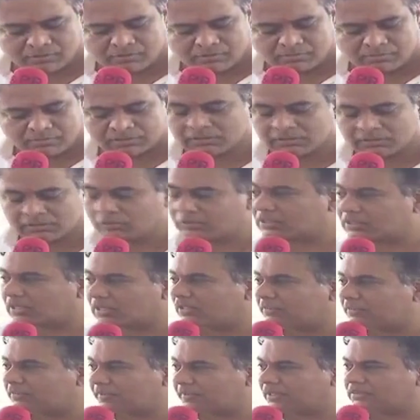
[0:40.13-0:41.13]
పెద్దలు ఇట్లాంటి
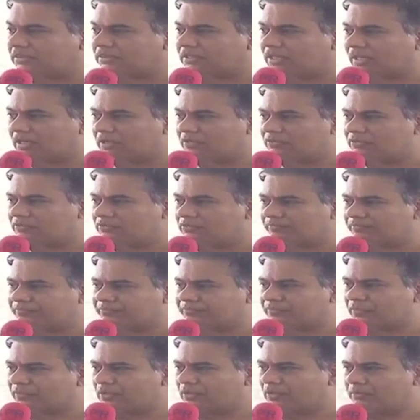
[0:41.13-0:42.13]
ప్రయత్నాలను
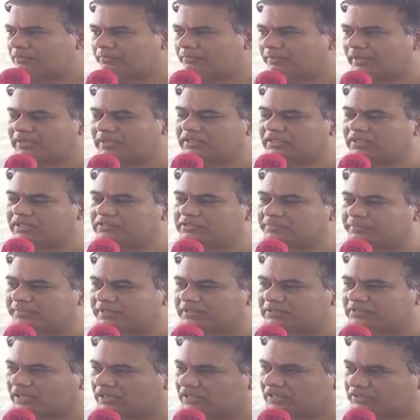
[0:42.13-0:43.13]
భగీరథ
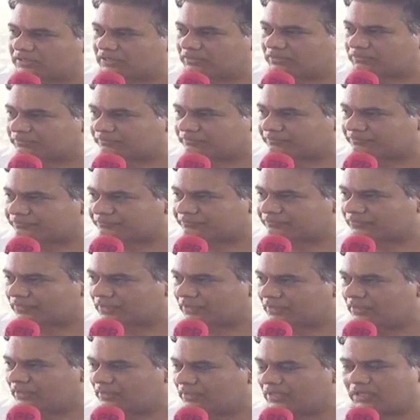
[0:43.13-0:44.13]
ప్రయత్నాలు అంటారు
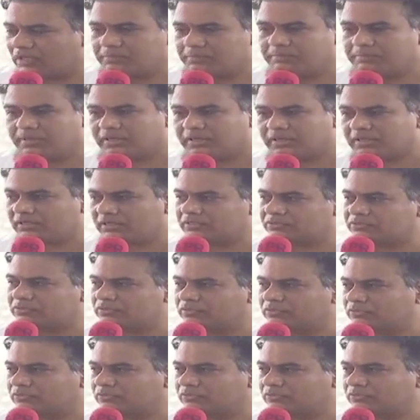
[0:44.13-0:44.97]
కానీ భగీరథుడు